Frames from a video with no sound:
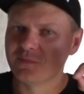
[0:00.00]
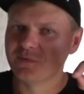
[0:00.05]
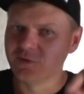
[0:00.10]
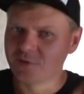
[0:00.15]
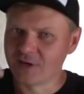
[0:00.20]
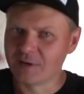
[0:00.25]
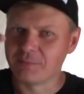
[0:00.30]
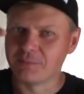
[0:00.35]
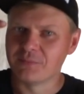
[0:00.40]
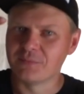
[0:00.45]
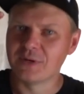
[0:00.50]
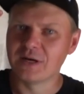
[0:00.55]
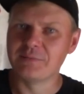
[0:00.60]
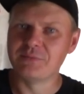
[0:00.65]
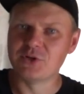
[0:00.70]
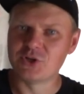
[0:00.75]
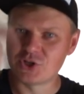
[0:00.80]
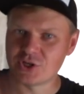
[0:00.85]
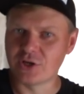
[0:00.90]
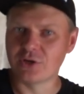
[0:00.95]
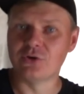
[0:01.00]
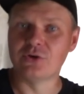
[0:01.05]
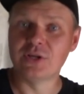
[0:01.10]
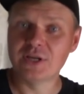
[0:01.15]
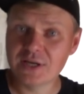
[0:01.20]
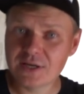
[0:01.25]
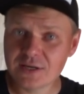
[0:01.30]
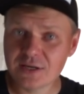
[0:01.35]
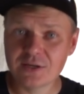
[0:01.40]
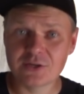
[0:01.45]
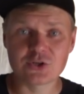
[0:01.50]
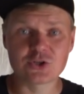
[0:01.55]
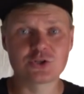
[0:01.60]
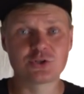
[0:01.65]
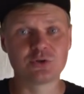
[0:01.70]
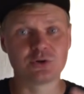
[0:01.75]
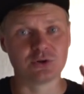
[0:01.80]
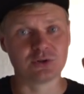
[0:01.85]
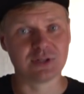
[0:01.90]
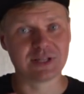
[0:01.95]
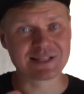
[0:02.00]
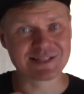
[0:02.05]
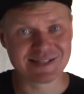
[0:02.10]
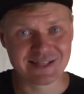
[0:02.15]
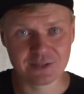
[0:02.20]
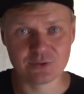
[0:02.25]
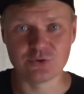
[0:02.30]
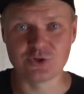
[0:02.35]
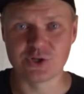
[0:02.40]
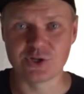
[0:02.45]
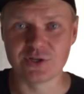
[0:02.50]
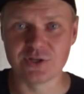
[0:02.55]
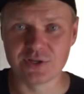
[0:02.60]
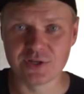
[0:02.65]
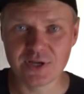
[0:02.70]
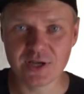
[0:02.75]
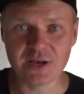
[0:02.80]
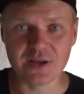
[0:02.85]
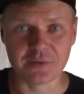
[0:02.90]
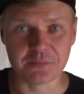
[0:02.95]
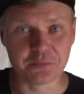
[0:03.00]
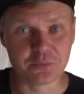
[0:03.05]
вам обещаю я, что на следующей неделе